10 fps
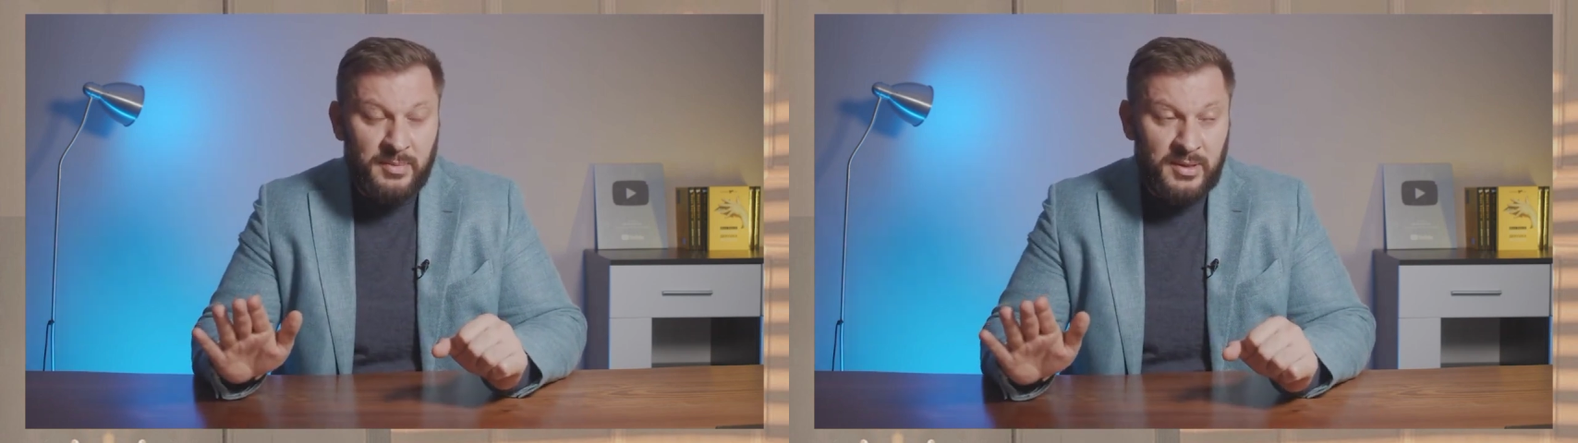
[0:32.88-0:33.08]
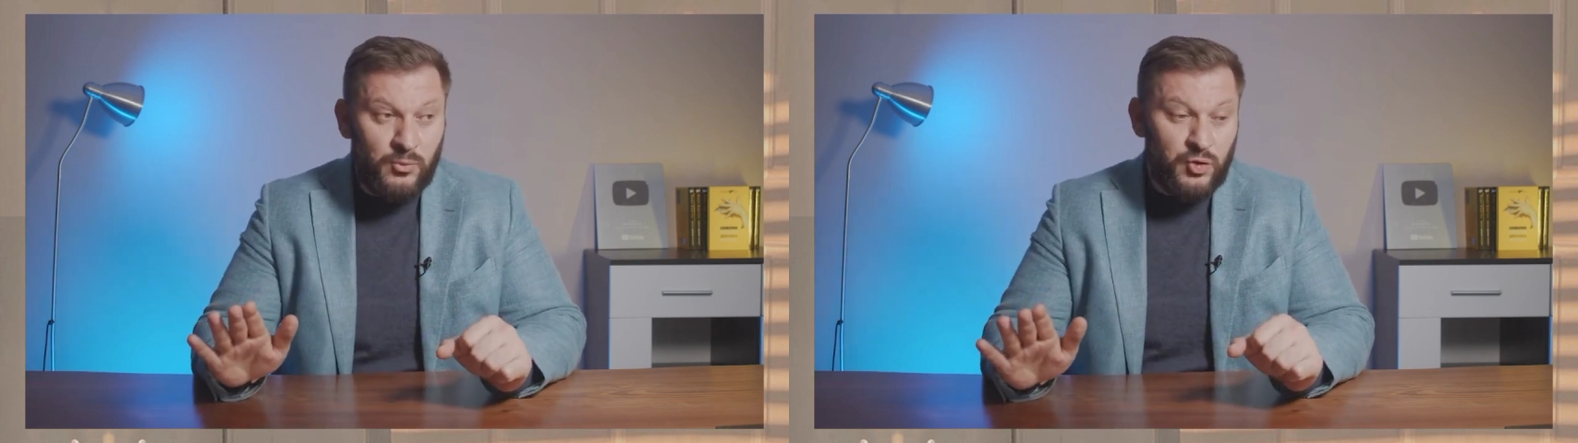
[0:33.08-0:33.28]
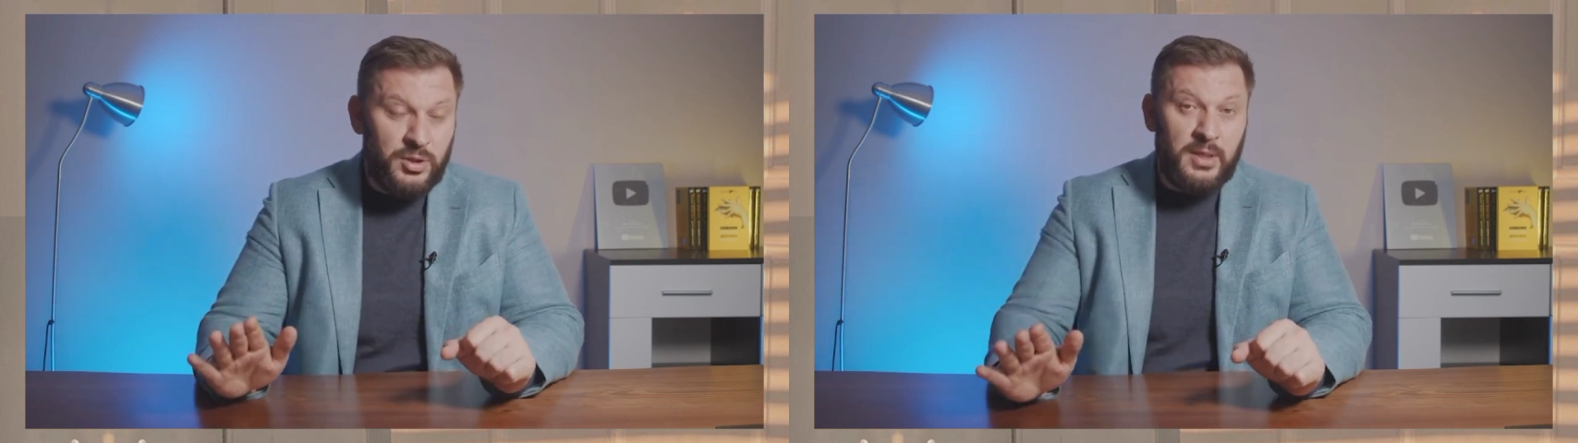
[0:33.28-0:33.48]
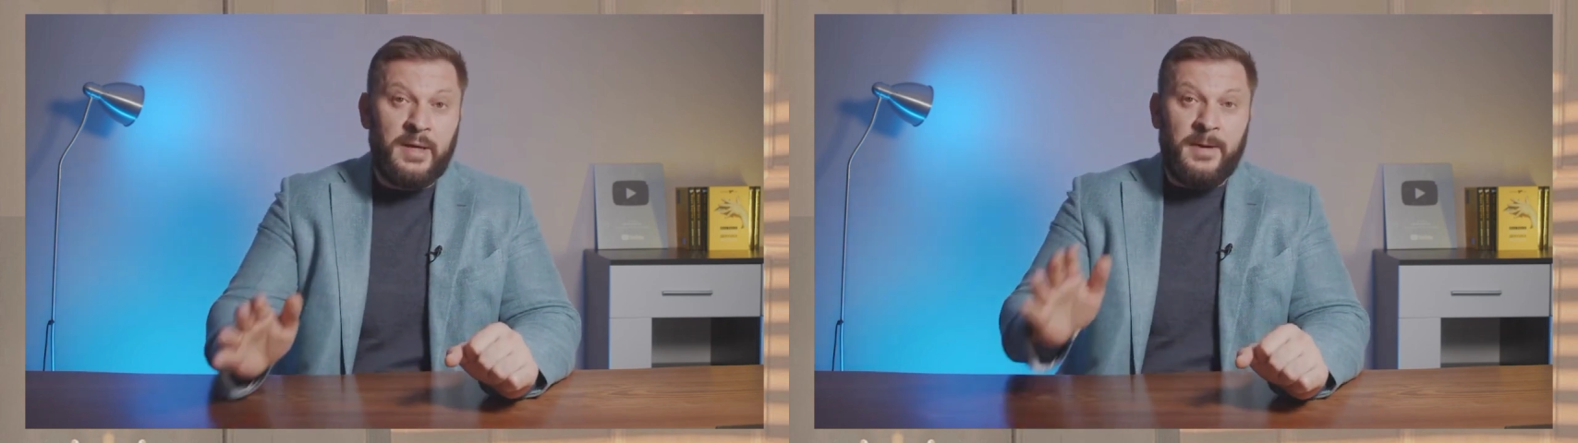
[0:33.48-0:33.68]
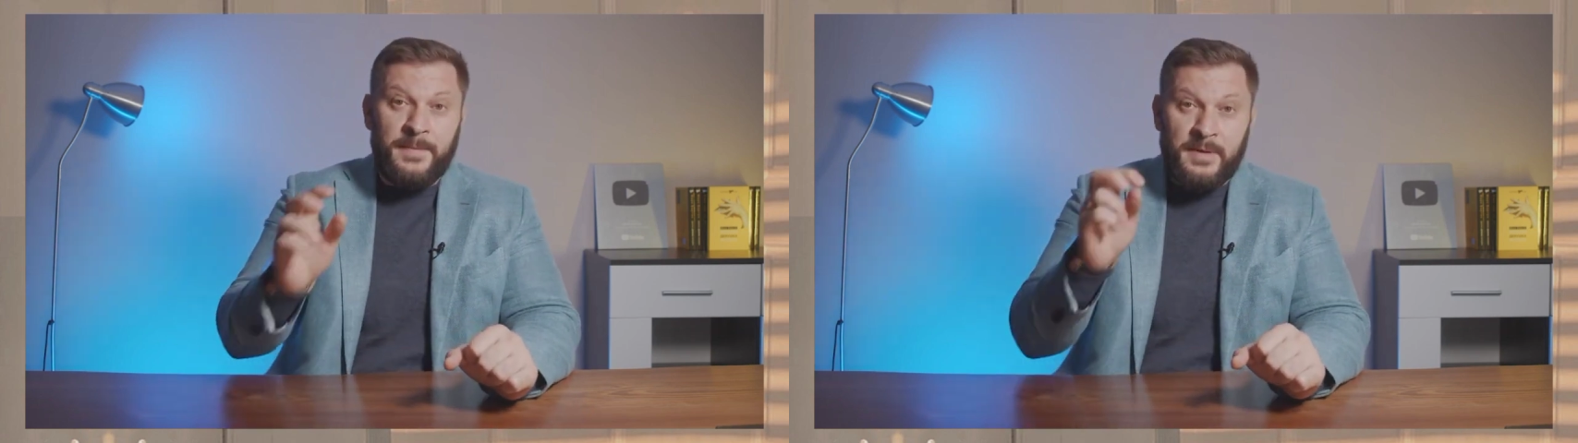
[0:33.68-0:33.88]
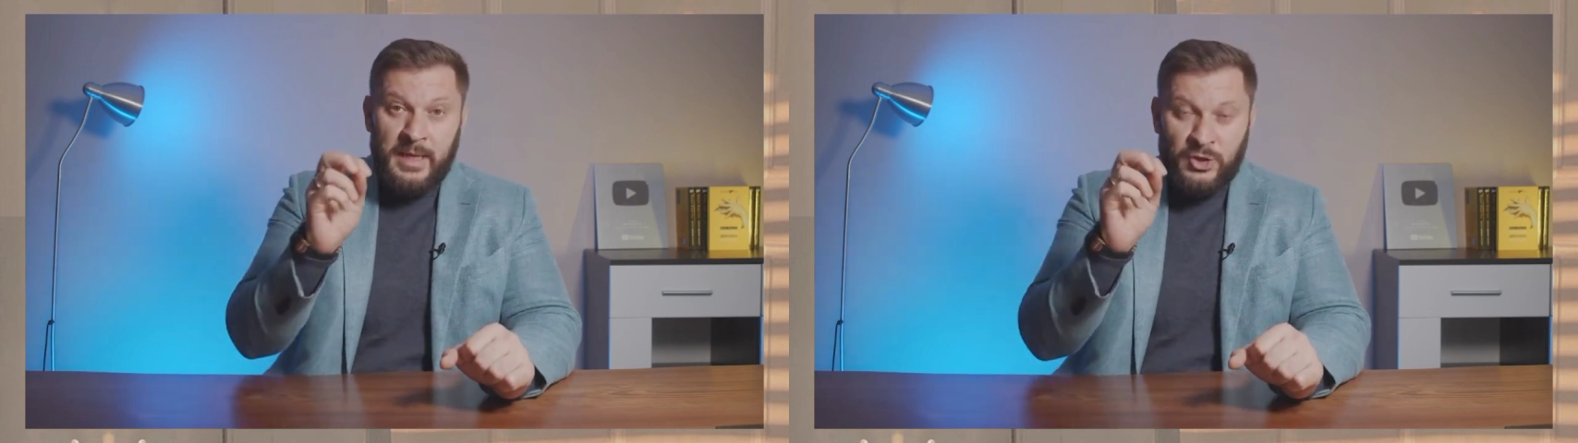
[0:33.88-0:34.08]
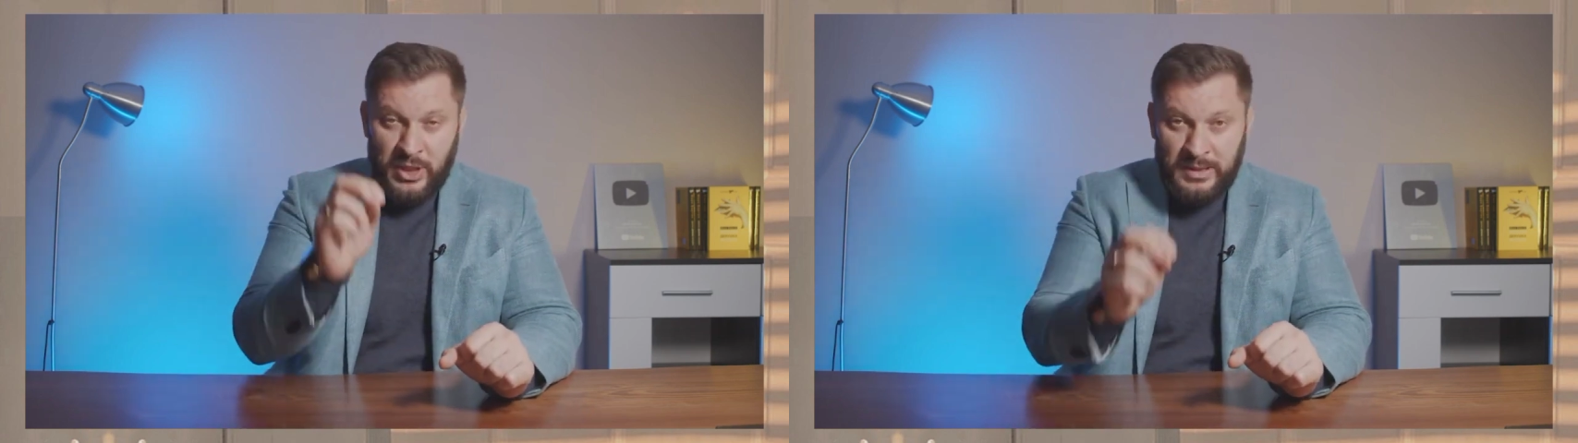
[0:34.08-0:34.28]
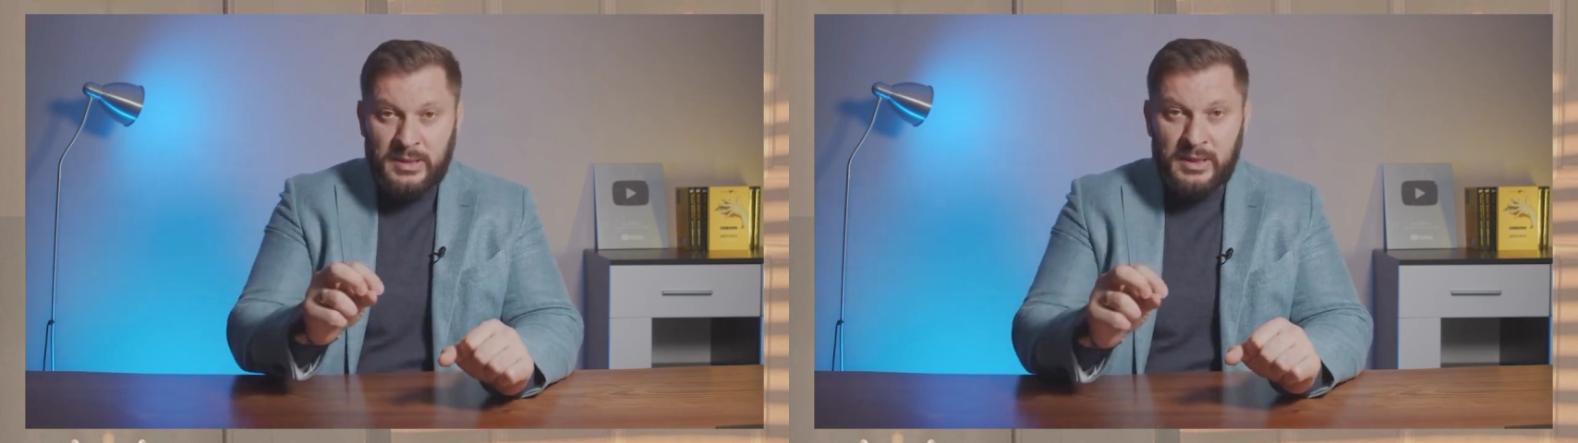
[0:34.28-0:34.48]
Потому что я
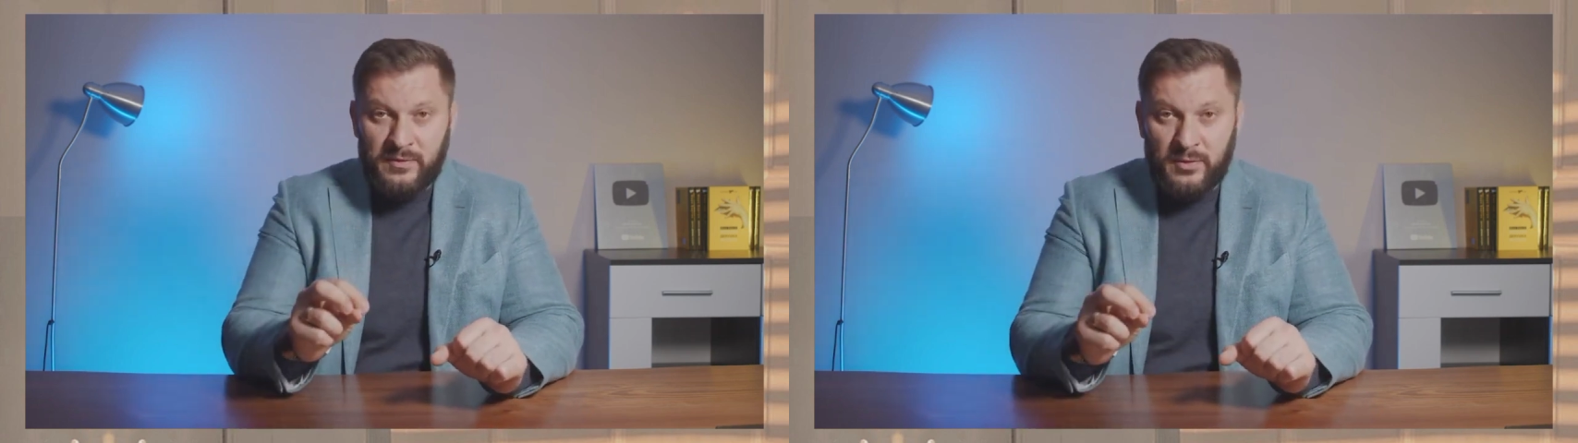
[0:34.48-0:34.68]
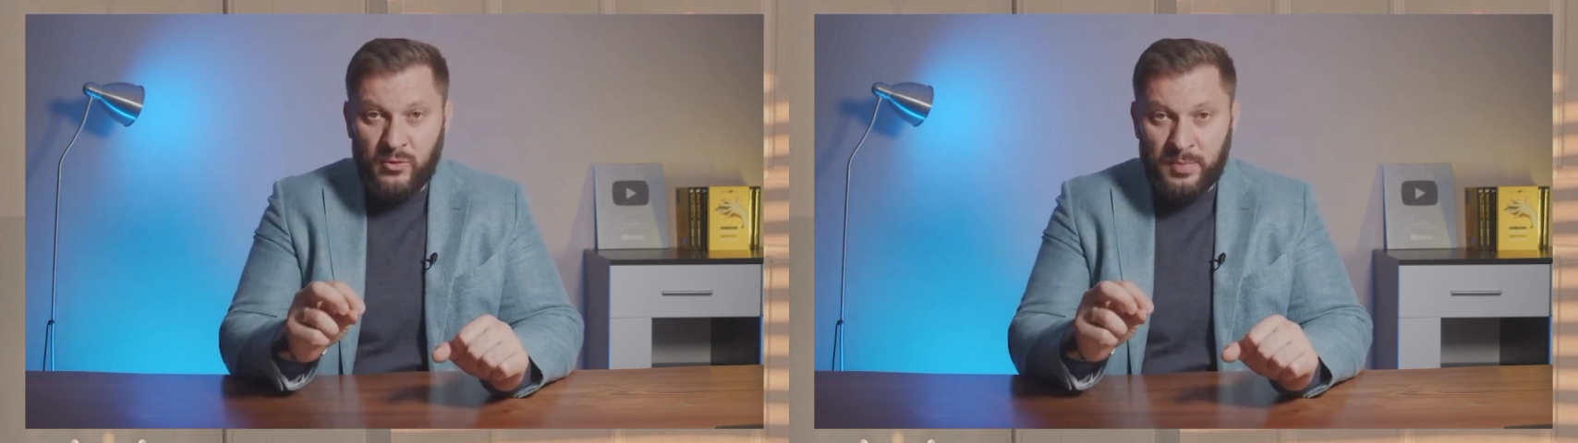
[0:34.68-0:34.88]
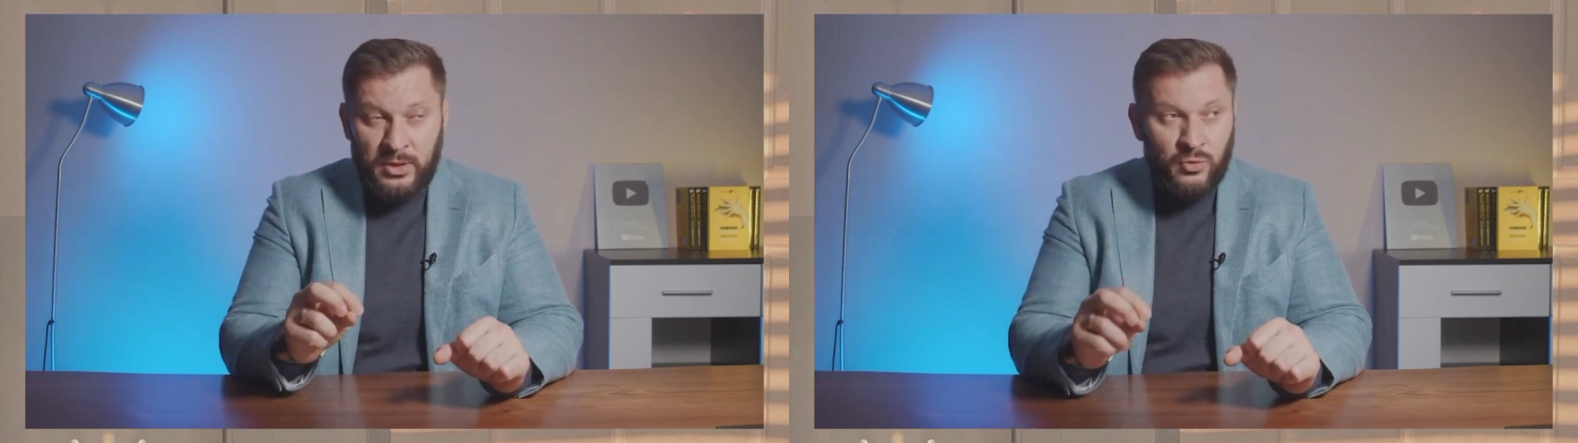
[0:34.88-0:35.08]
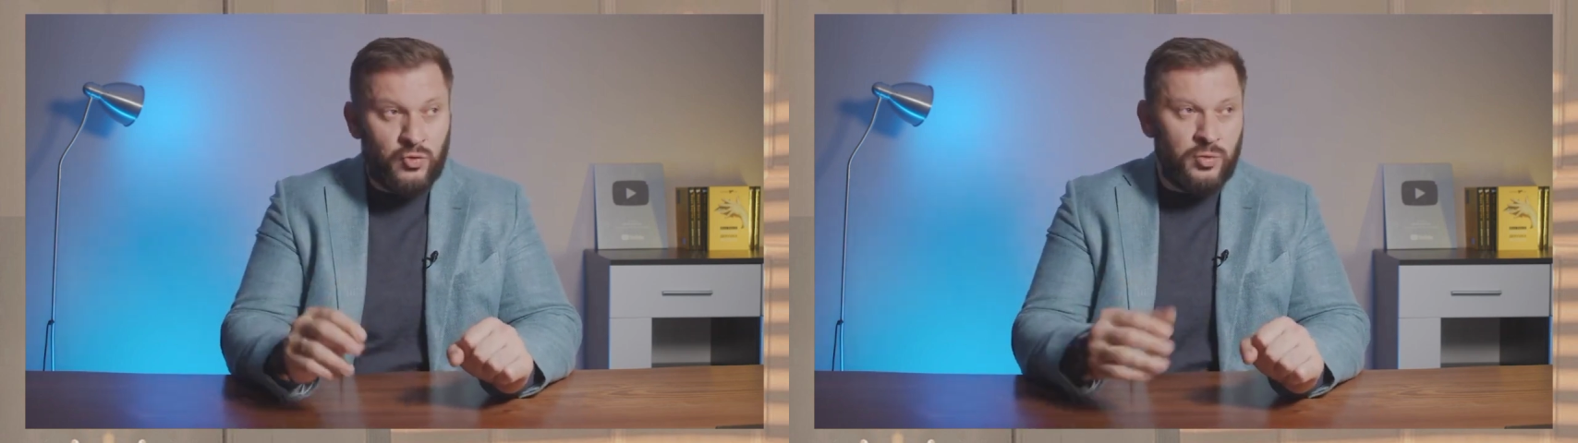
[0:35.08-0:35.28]
часто говорю про то,